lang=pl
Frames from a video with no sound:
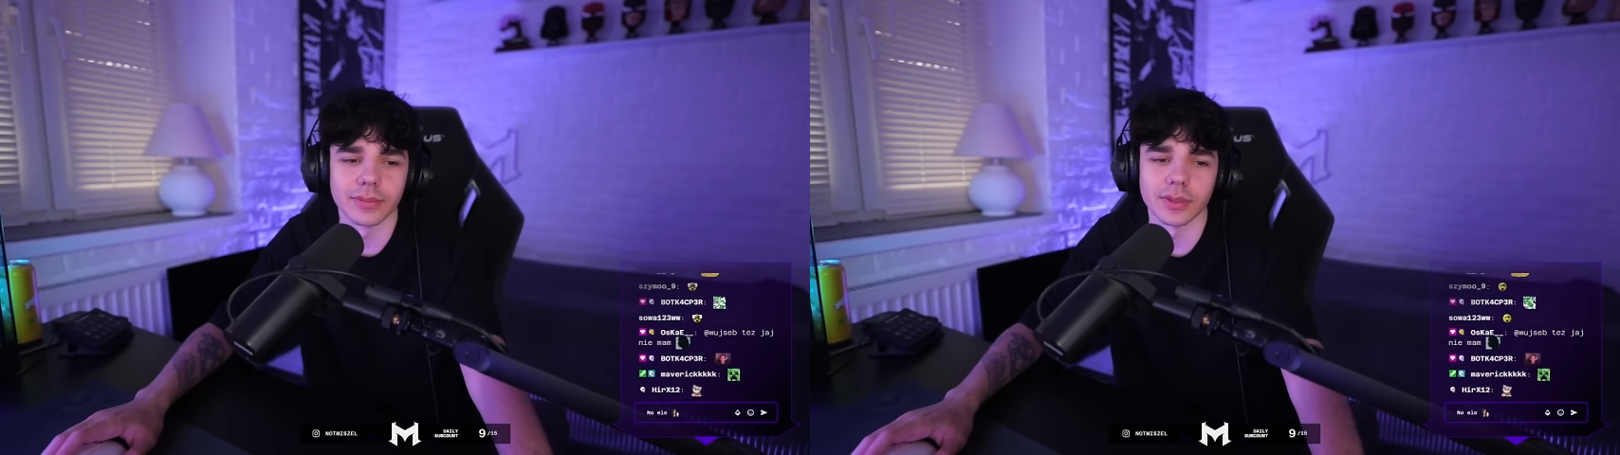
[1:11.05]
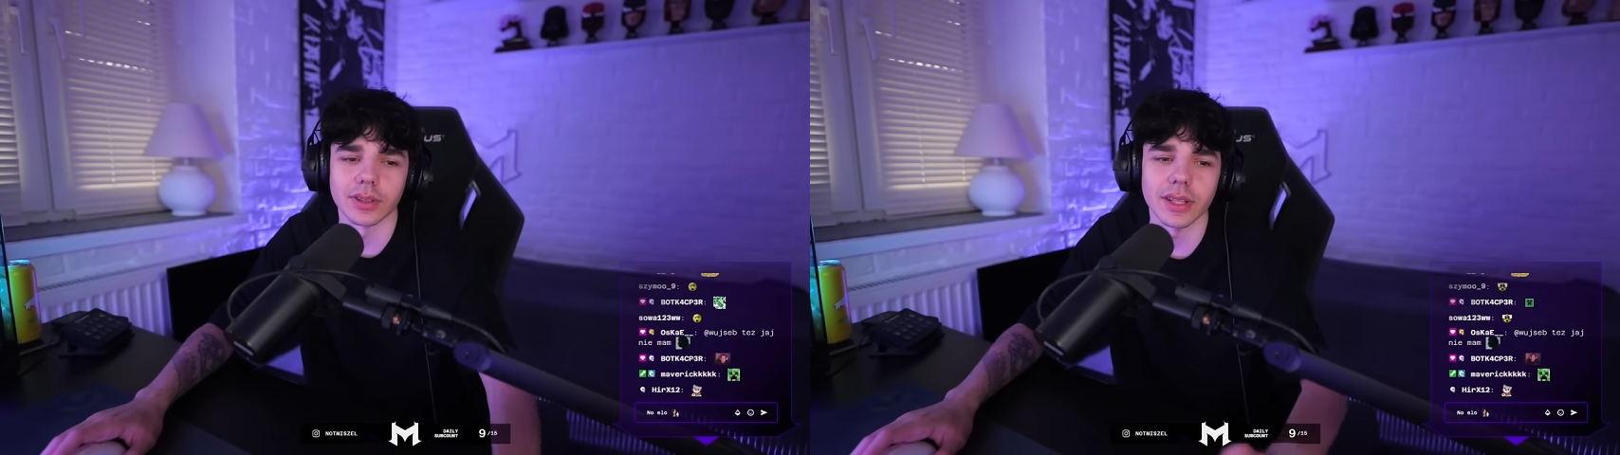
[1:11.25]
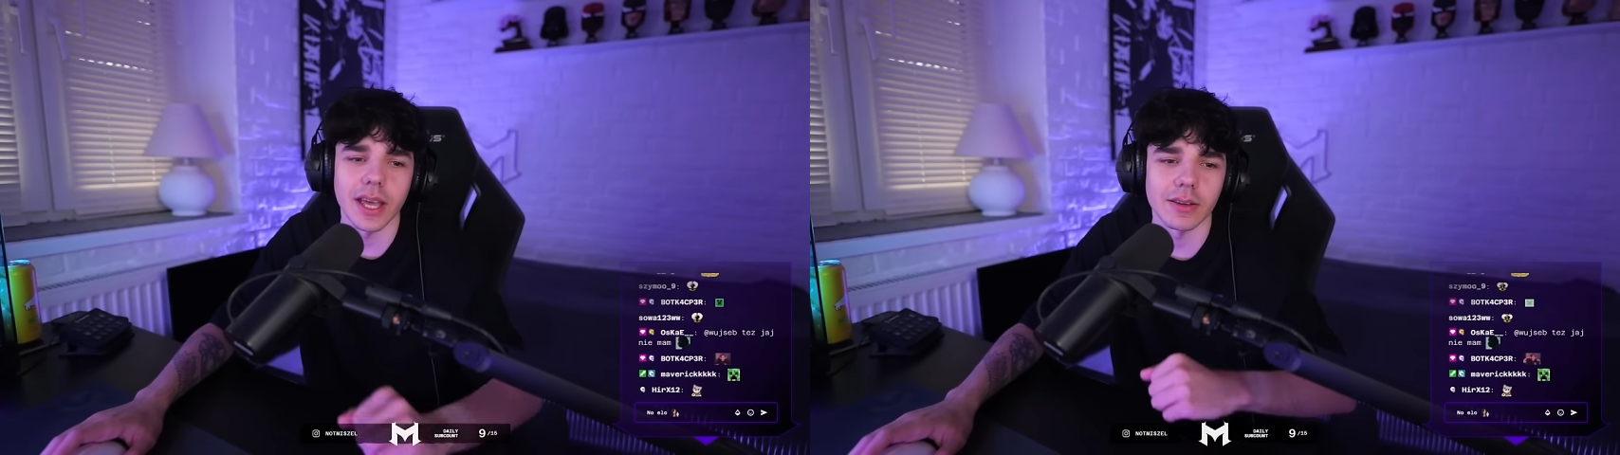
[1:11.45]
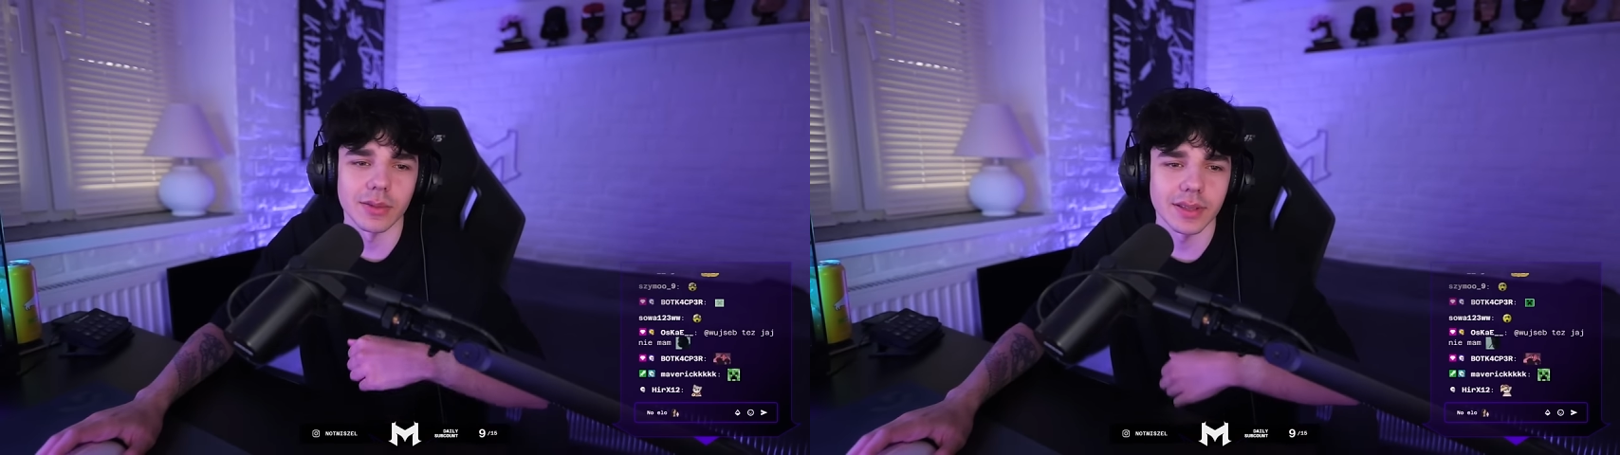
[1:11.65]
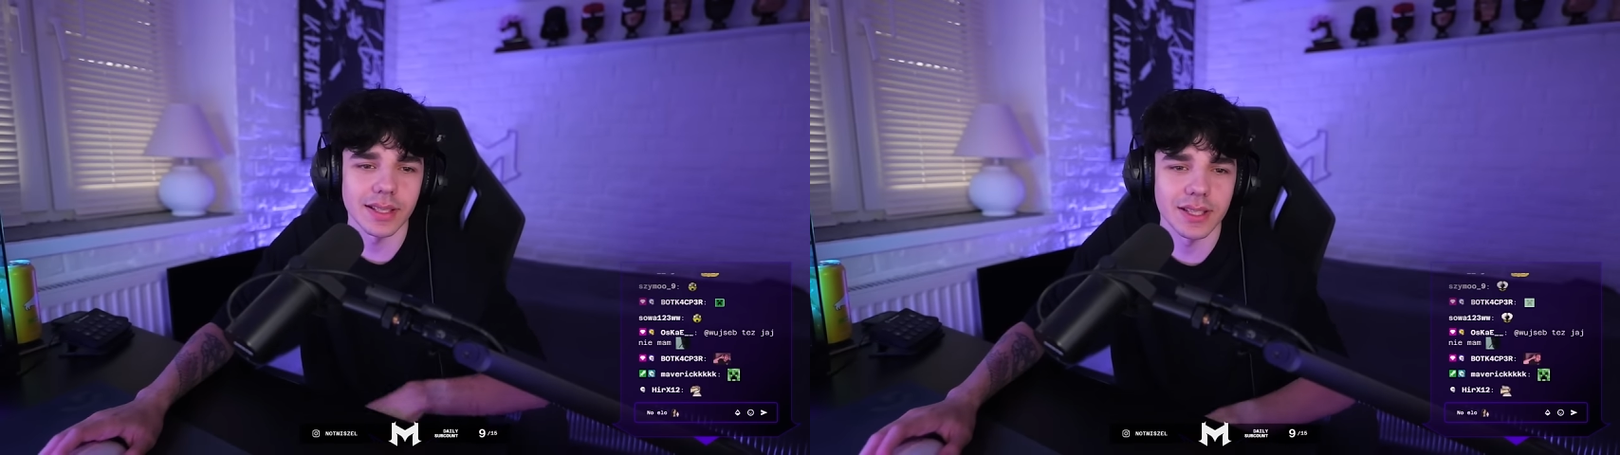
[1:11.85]
no nie wiem,
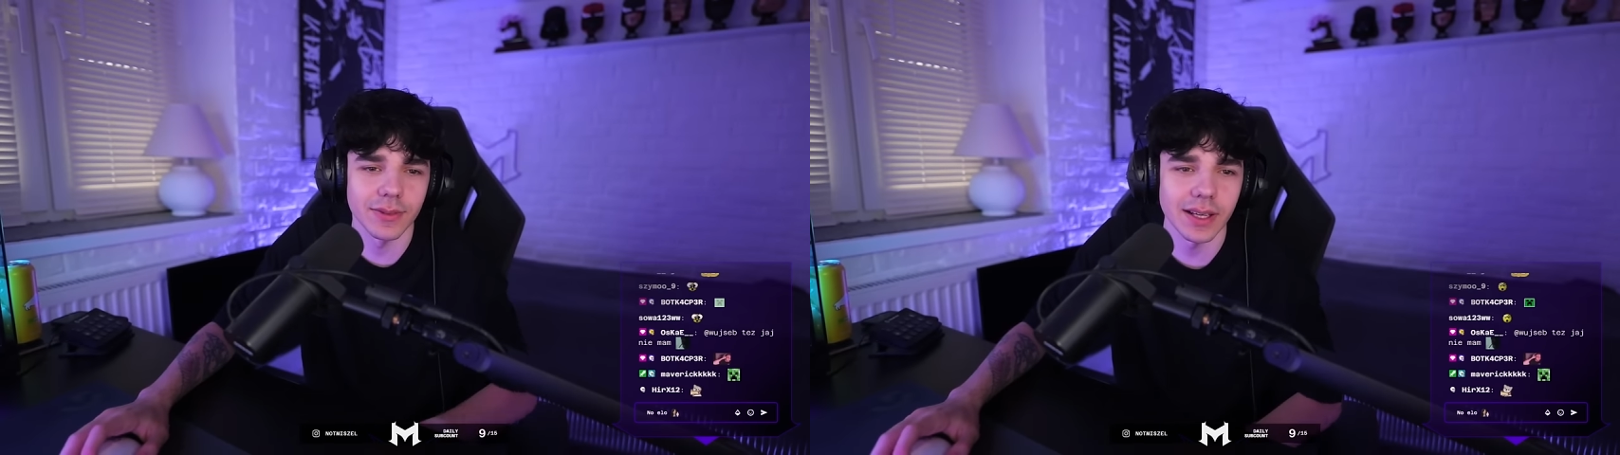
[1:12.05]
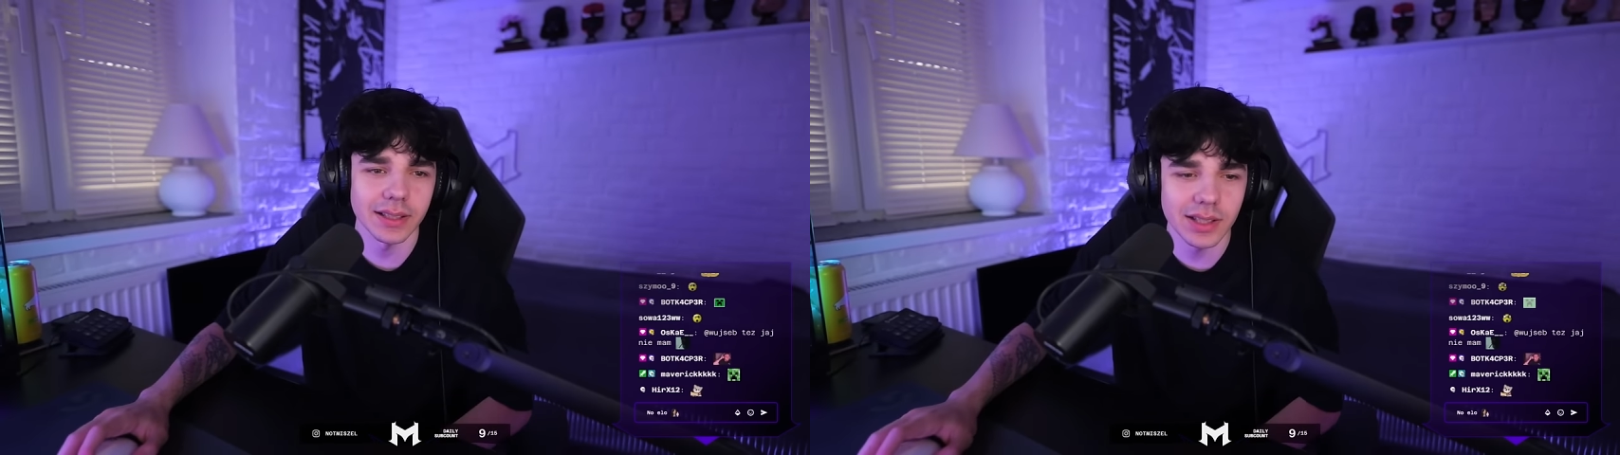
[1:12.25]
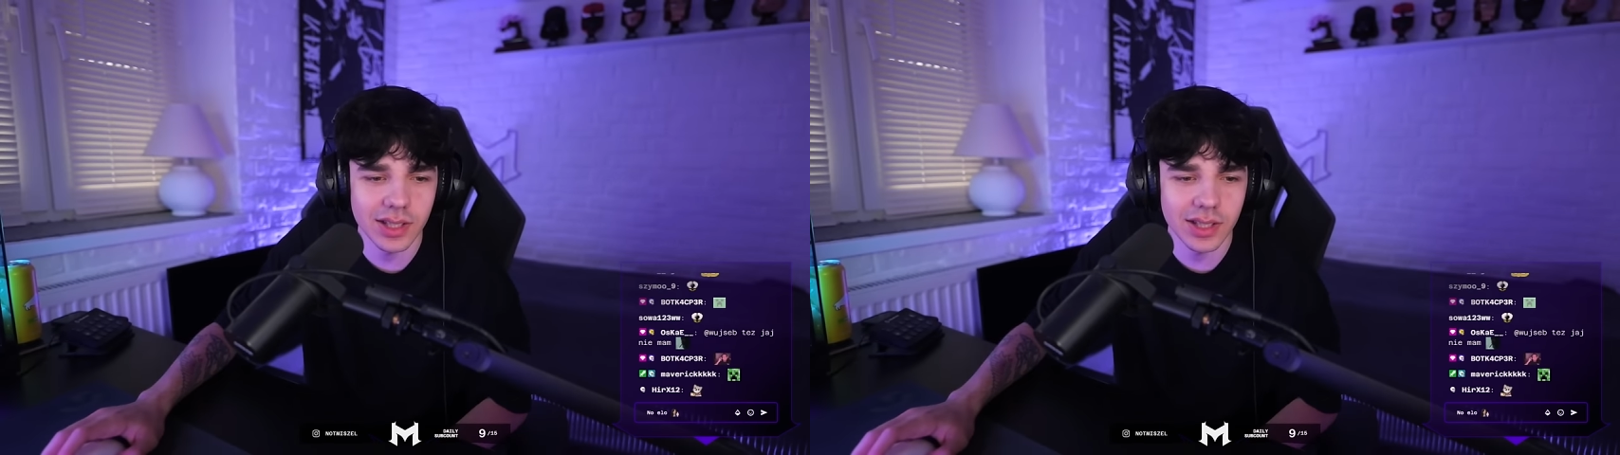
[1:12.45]
no tak z dwa lata